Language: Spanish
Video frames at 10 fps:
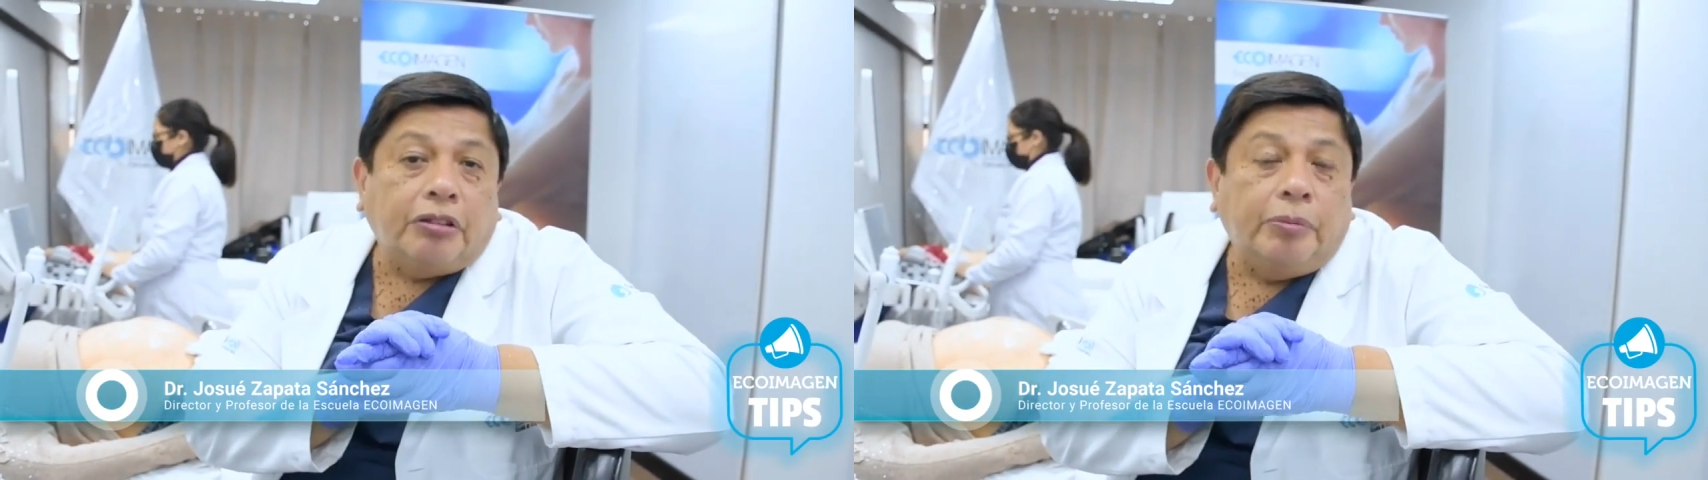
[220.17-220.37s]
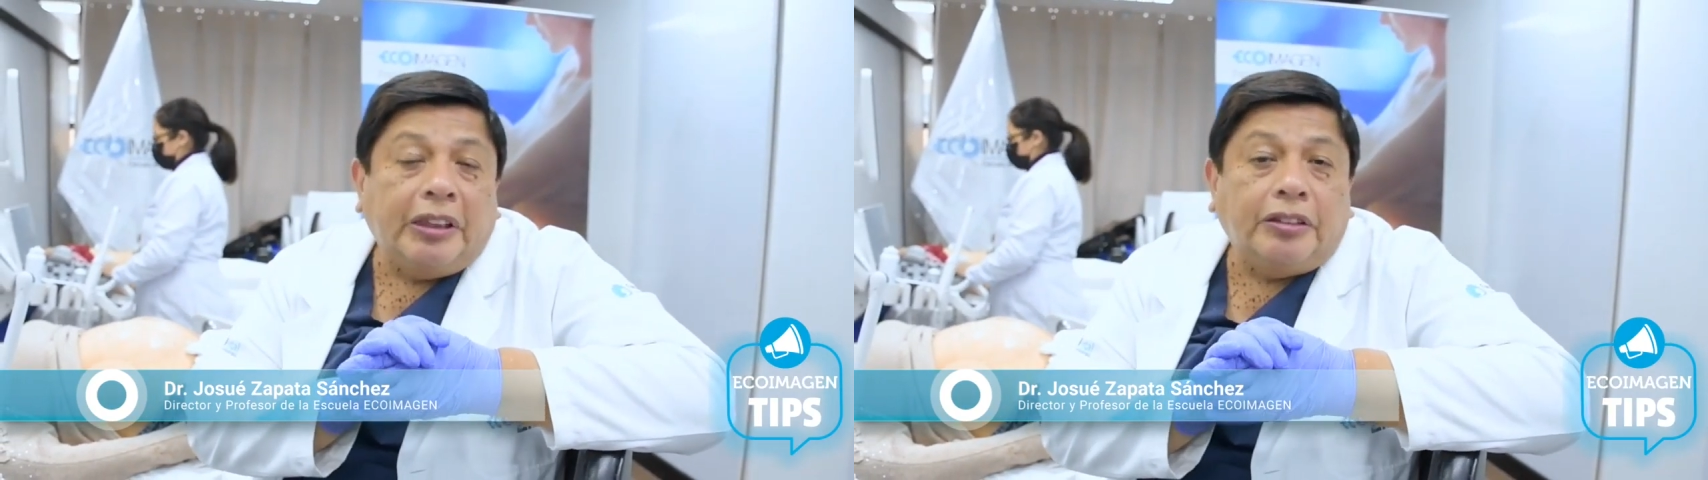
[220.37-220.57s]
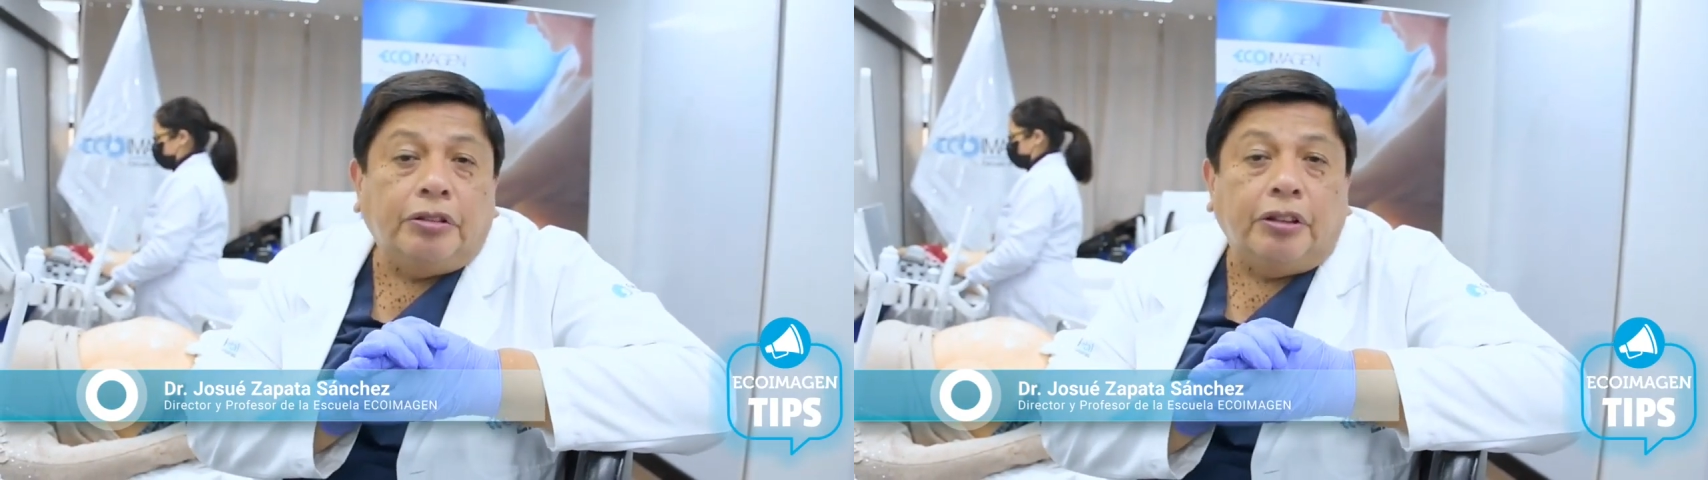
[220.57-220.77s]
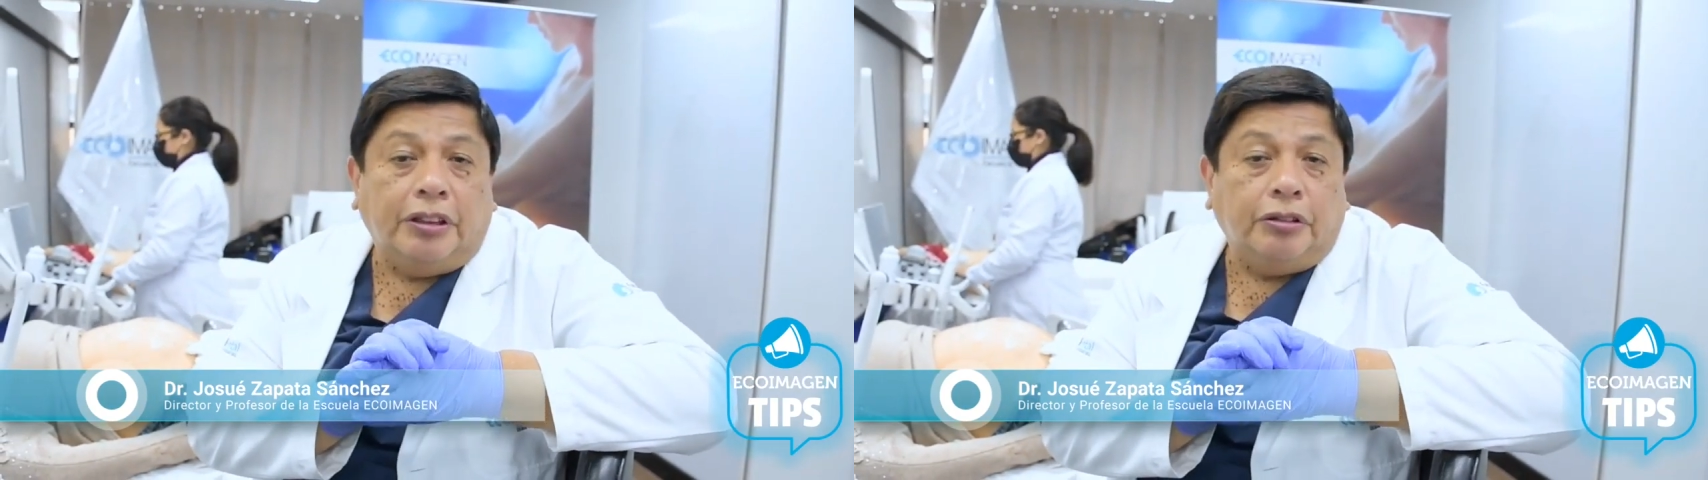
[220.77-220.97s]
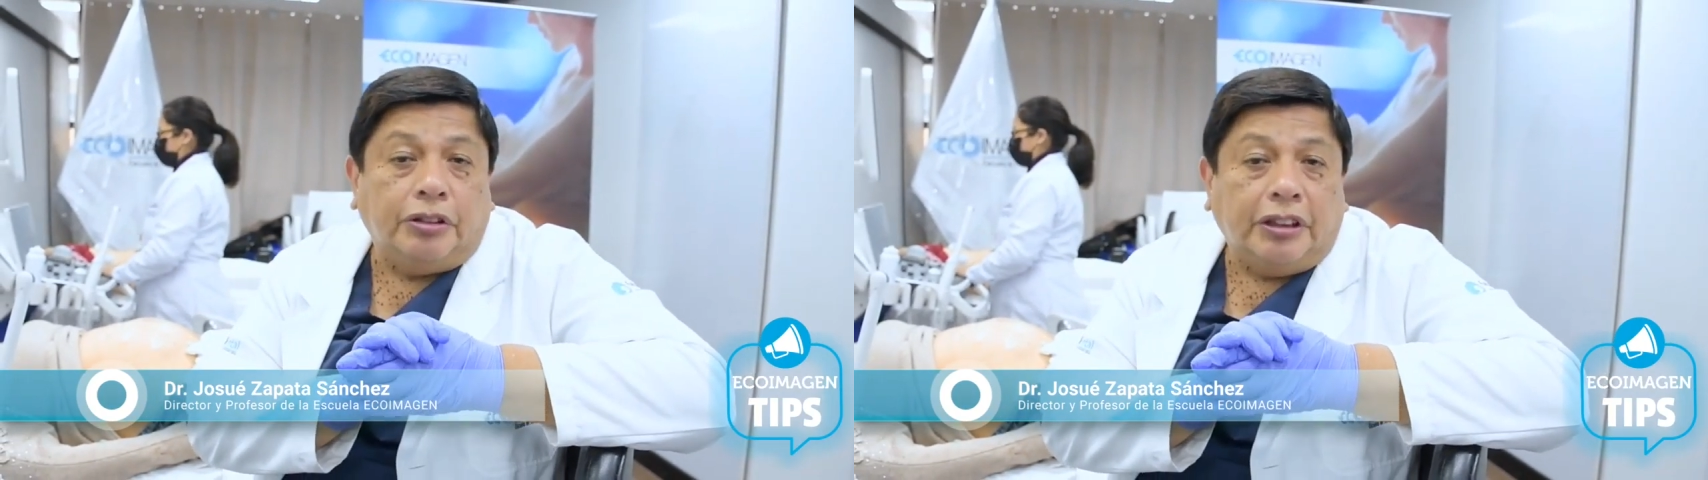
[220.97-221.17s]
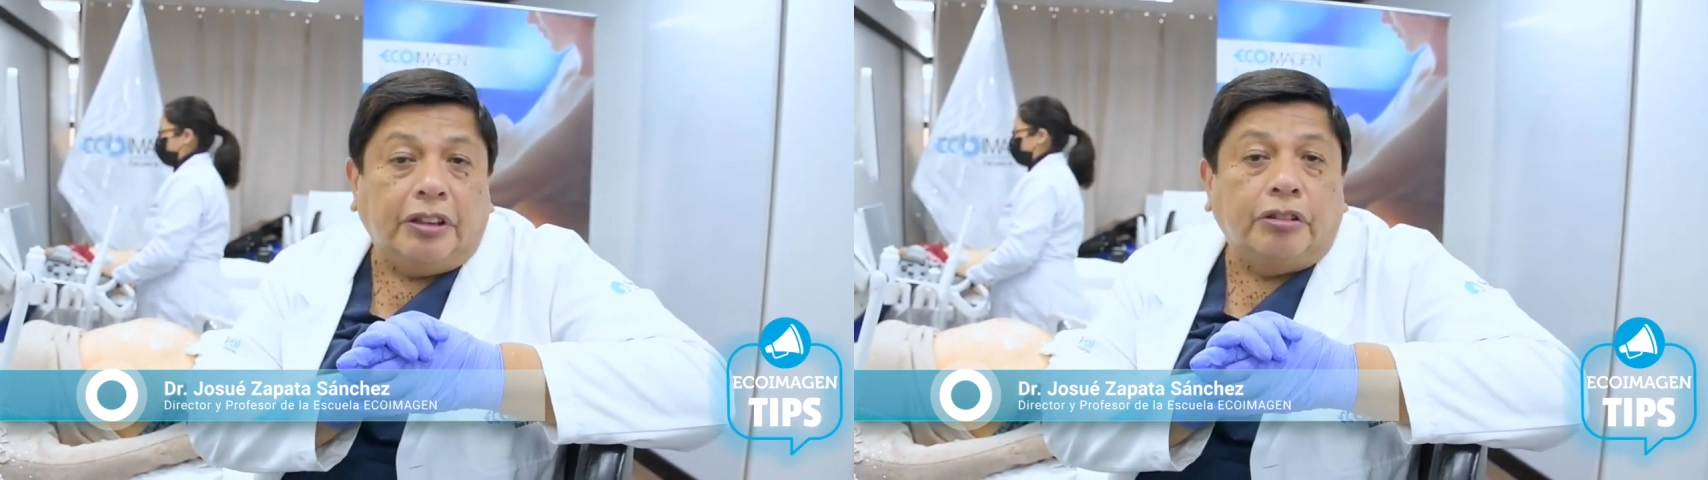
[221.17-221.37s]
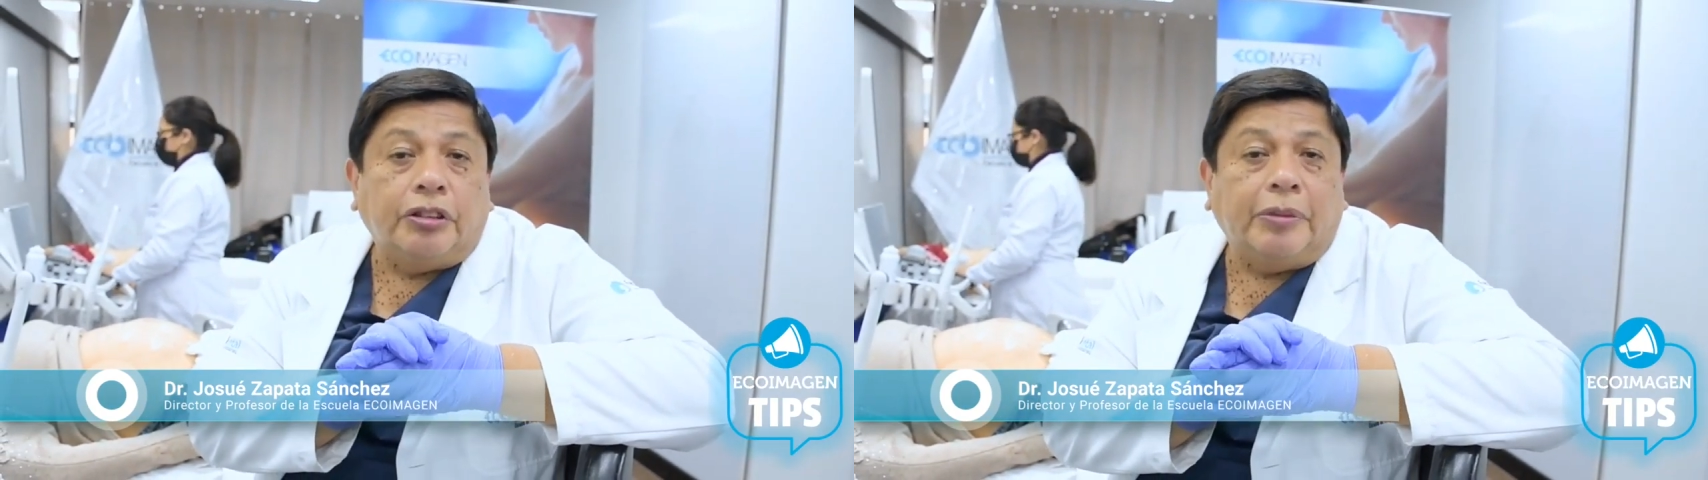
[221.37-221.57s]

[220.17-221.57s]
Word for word: complicaciones los tienen los